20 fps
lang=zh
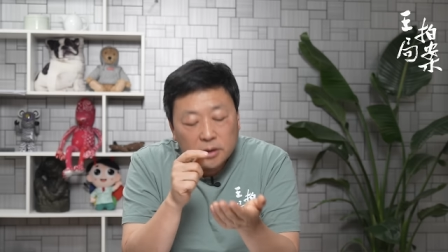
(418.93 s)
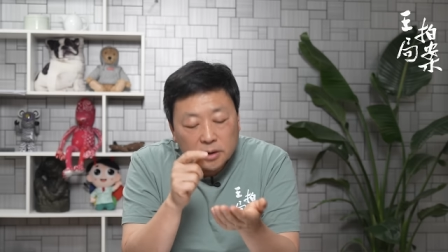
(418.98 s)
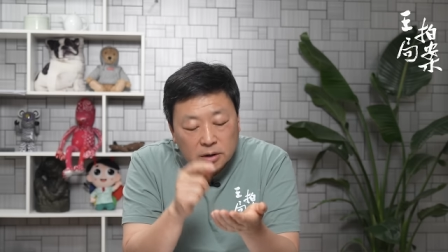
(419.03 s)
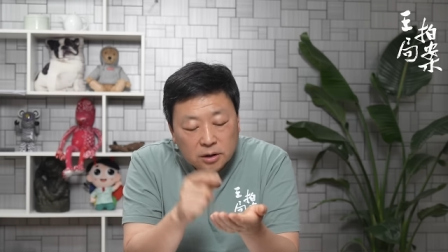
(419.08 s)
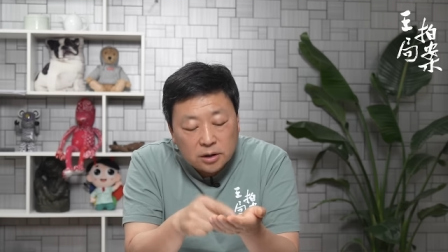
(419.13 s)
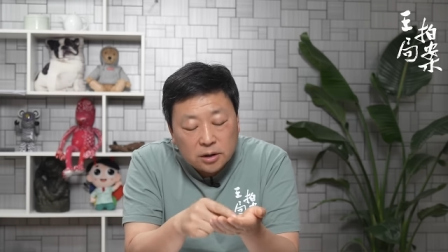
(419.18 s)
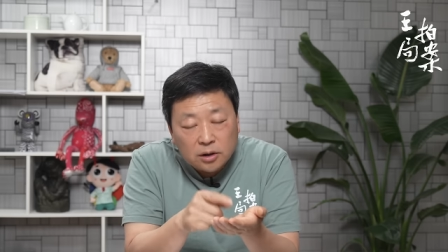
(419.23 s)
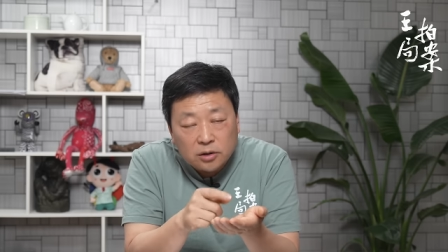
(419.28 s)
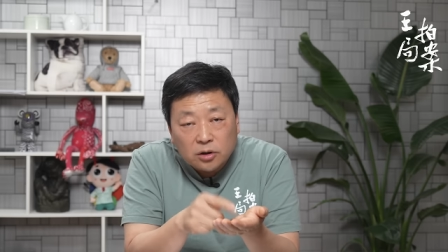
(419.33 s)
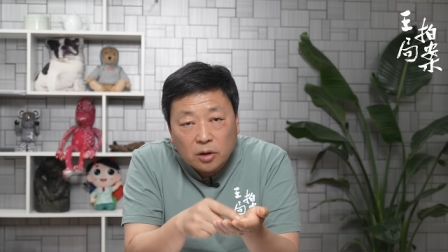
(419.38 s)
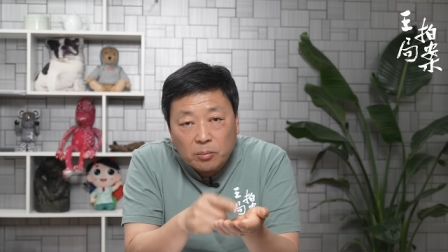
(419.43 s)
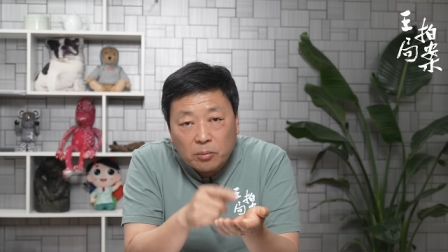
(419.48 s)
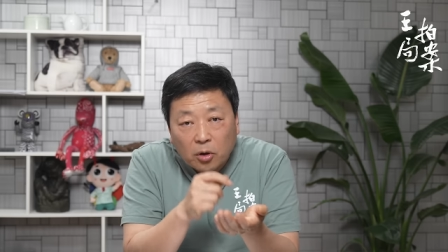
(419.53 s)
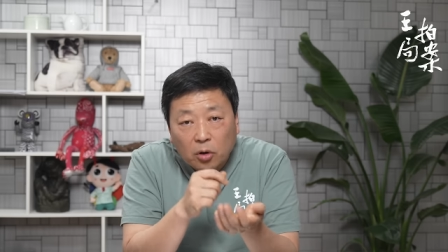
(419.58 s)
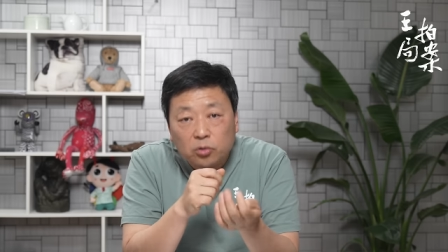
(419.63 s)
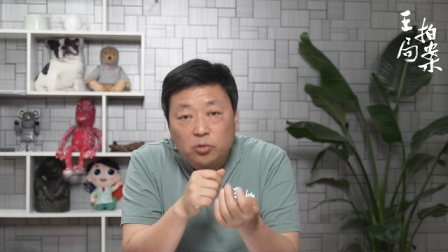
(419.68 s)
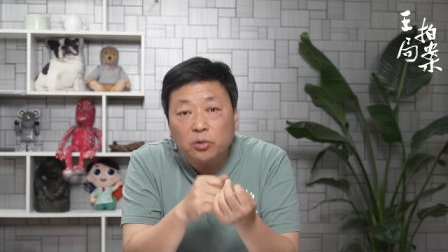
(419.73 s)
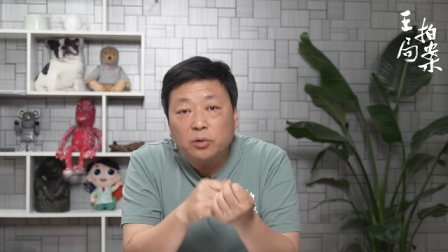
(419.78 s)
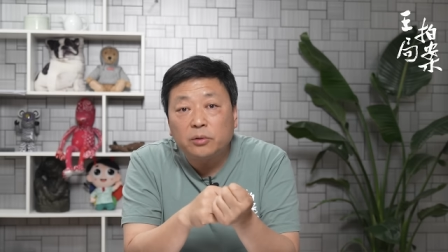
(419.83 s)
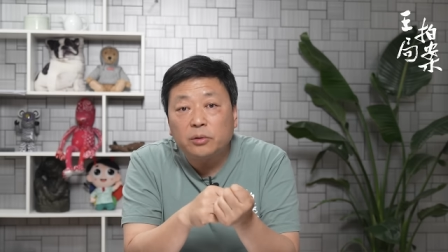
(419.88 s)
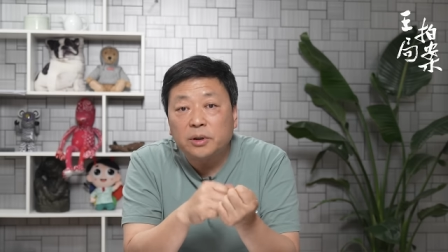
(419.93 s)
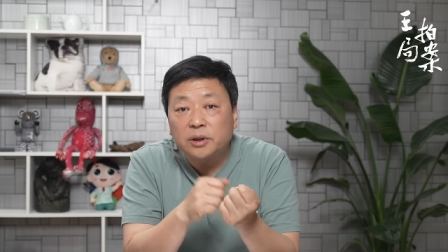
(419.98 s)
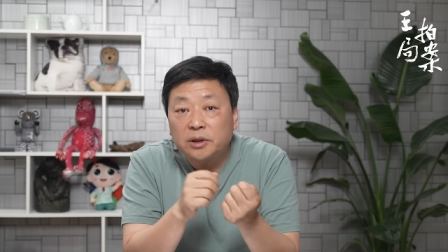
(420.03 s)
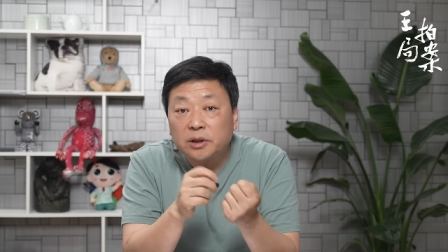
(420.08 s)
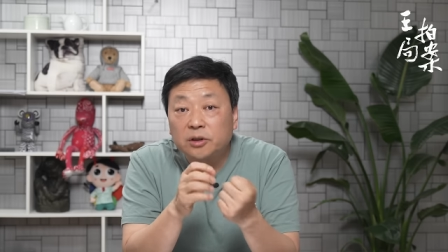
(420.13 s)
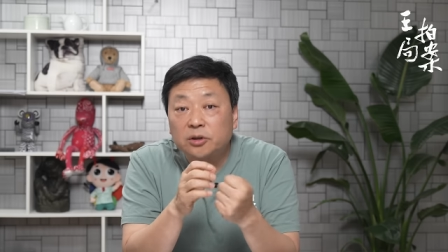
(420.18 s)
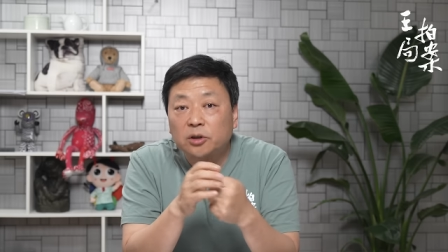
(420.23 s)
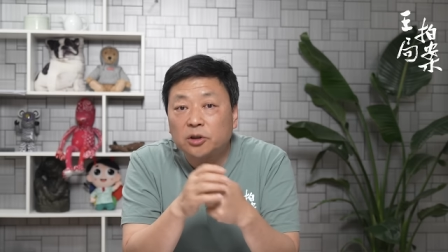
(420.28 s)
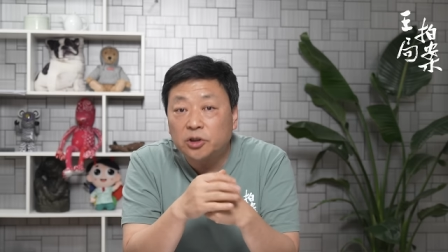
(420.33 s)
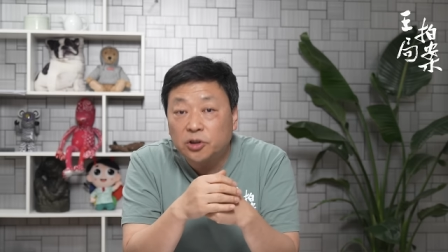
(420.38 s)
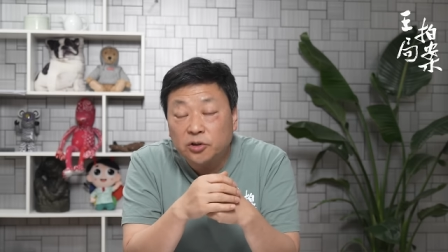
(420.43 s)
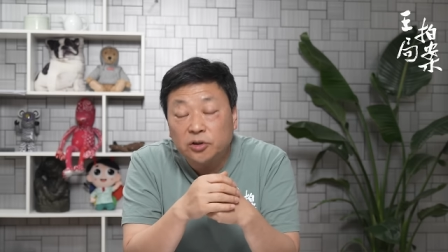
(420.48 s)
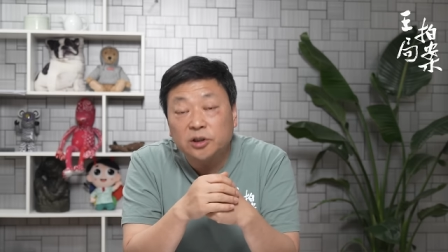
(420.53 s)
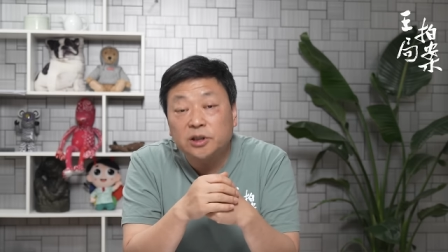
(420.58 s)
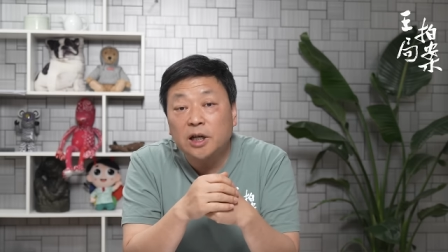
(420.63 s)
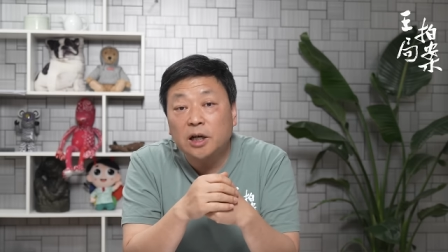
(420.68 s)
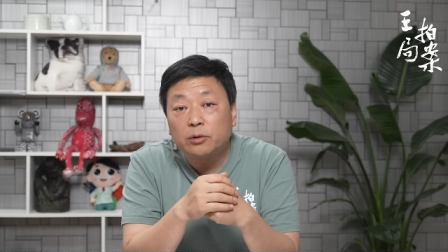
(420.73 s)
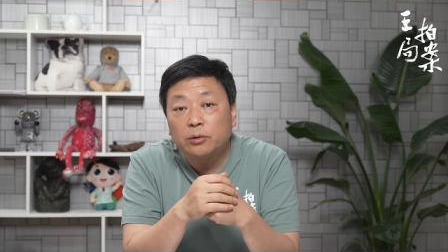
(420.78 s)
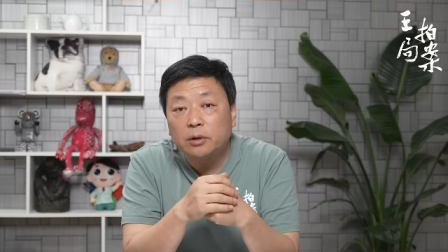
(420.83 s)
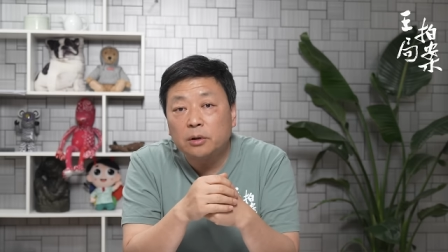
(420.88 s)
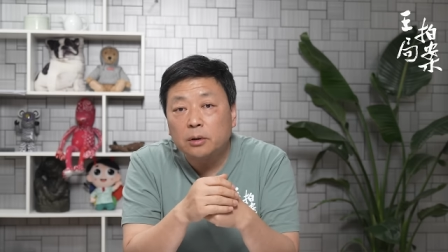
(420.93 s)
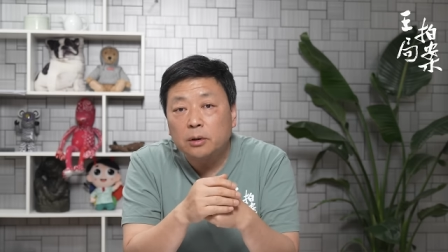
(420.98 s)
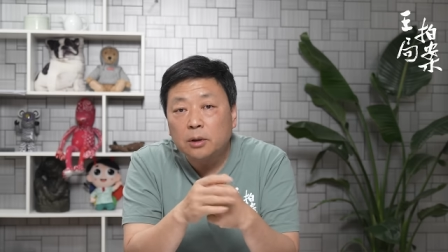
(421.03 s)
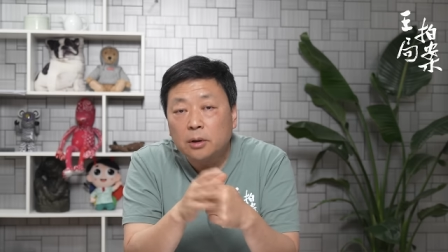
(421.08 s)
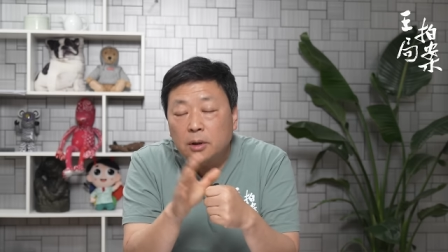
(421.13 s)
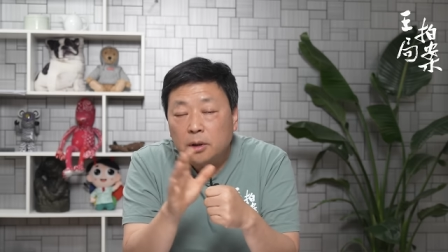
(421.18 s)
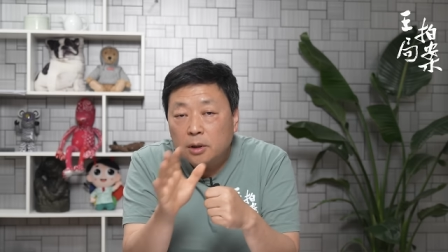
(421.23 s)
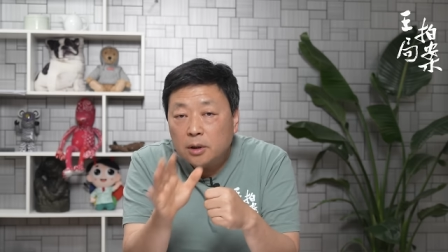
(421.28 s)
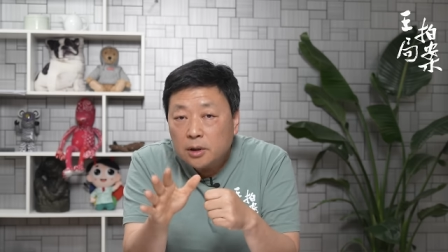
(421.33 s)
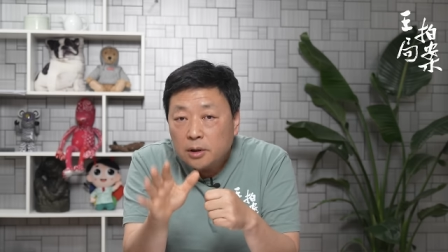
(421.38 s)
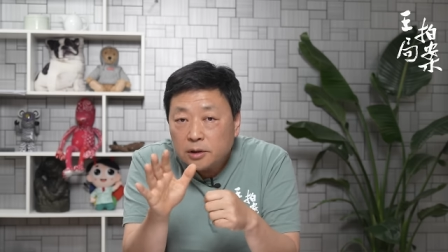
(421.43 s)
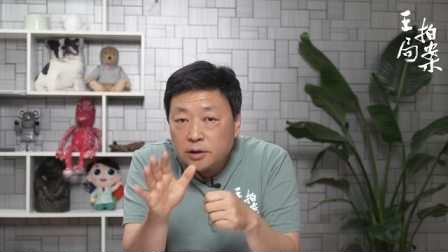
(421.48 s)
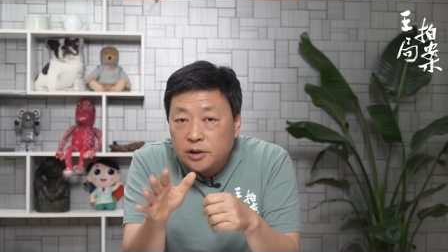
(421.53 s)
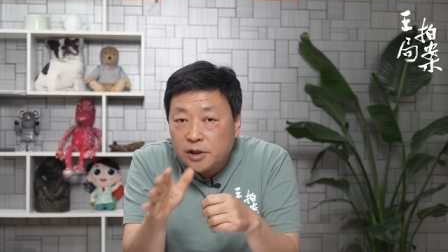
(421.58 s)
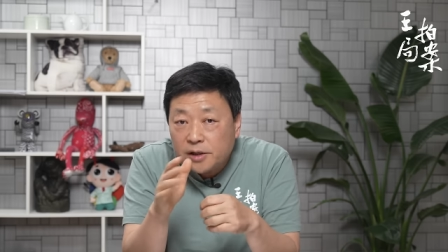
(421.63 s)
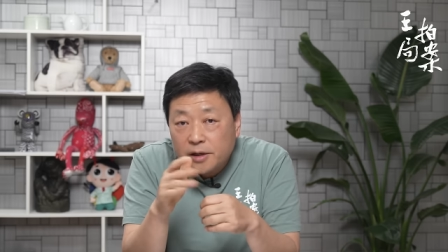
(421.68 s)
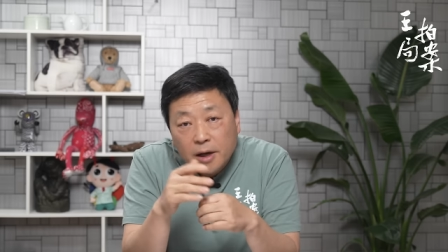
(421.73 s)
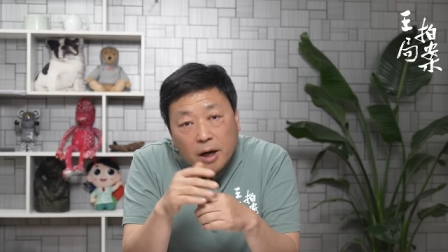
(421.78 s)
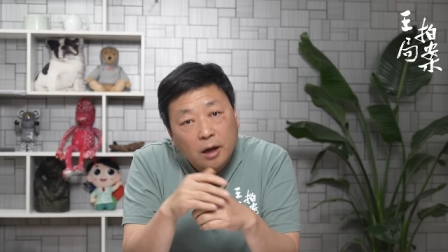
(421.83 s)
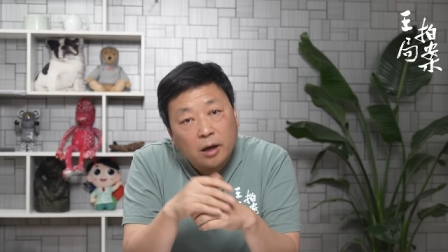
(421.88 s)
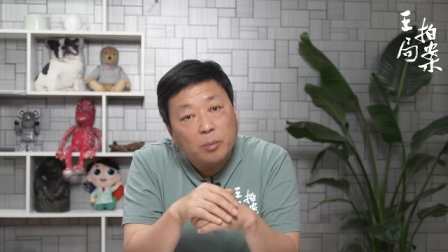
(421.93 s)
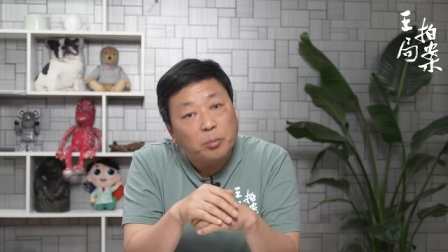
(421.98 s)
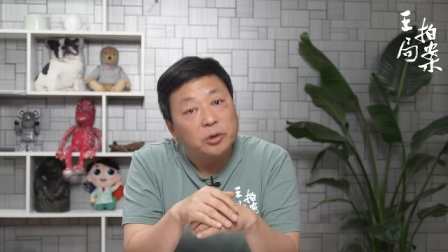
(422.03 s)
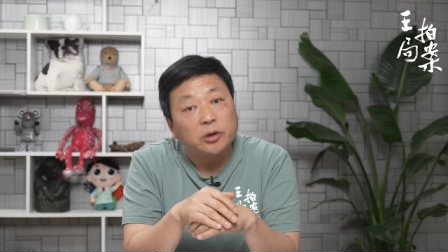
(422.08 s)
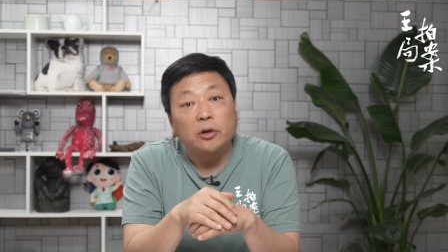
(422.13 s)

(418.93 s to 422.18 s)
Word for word: 一个叫《矛盾论》，一个叫《实践论》，这两个不